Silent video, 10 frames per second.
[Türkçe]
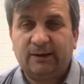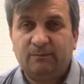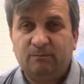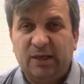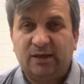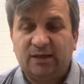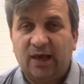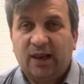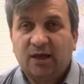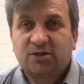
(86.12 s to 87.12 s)
bir
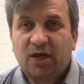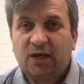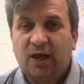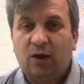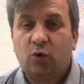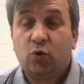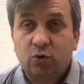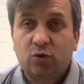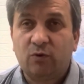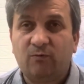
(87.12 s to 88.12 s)
gerekçeyle
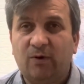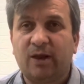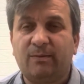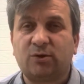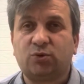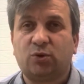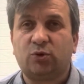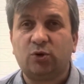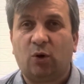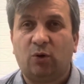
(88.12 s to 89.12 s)
hüküm vermek
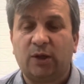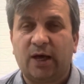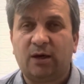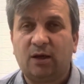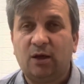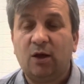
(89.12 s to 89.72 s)
zorunda olan,